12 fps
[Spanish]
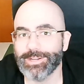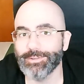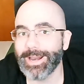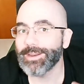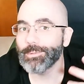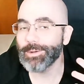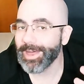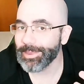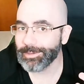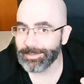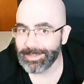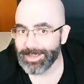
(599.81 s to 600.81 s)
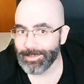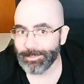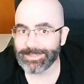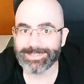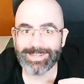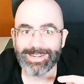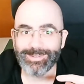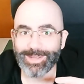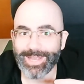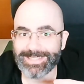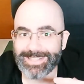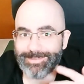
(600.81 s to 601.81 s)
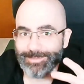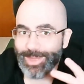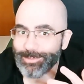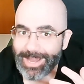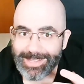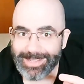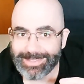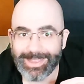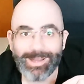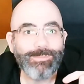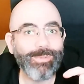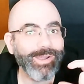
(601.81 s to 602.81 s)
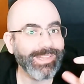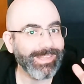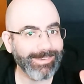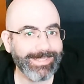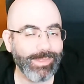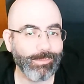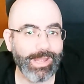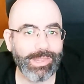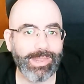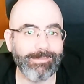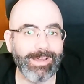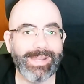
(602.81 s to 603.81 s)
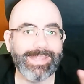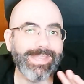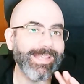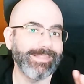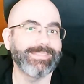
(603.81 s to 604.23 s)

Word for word: calculado, pues lo que es la armadura te da un poquito más de dureza, ¿vale? Y